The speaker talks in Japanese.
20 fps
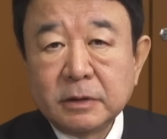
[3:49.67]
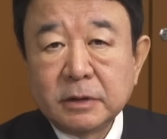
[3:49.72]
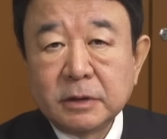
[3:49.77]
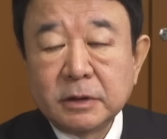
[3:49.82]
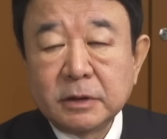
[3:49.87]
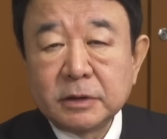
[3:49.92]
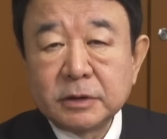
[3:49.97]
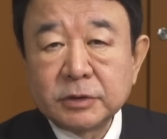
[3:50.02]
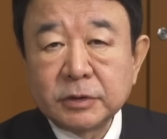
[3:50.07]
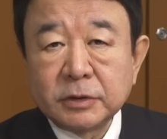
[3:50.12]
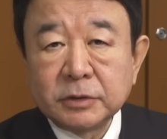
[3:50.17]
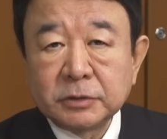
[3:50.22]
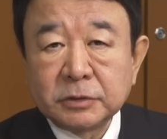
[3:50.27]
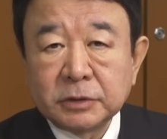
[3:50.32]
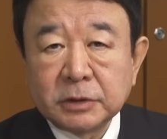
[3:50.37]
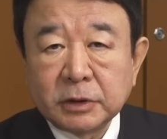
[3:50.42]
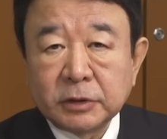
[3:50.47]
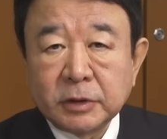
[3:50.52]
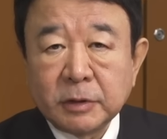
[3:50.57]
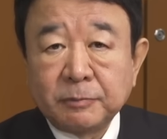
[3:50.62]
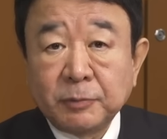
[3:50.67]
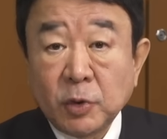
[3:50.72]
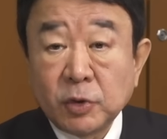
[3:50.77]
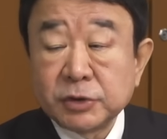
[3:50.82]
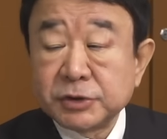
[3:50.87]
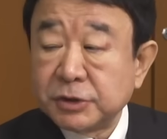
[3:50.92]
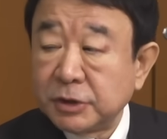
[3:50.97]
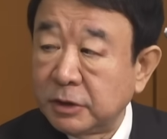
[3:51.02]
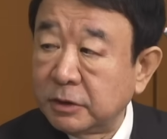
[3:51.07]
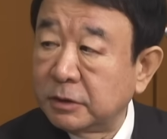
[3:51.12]
えー、それ例えば
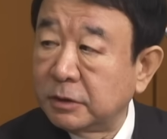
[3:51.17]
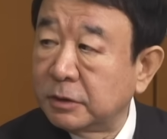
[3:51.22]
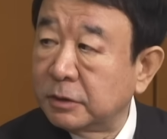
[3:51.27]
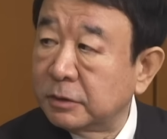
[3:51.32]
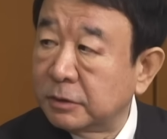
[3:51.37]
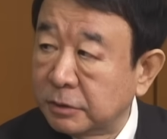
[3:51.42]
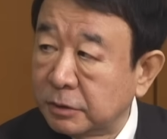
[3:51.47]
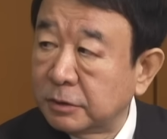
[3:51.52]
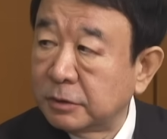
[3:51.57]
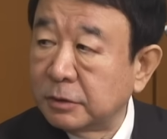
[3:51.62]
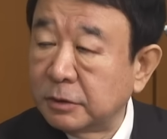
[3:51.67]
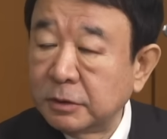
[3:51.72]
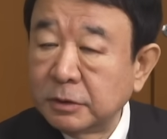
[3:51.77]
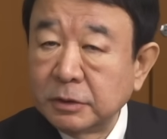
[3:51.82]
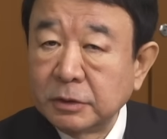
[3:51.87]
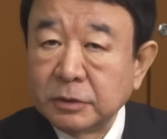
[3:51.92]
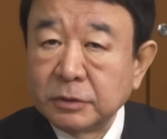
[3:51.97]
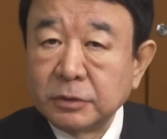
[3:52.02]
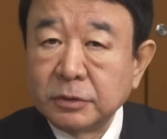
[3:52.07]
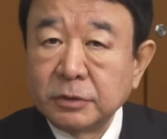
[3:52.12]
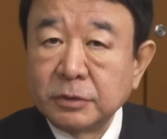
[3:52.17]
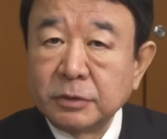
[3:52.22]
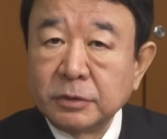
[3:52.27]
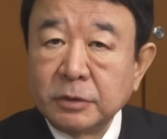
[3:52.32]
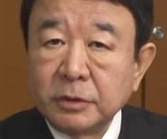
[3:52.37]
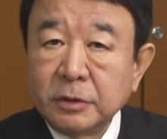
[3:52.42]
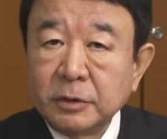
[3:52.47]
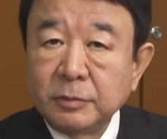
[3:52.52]
ポルシェっていうあの、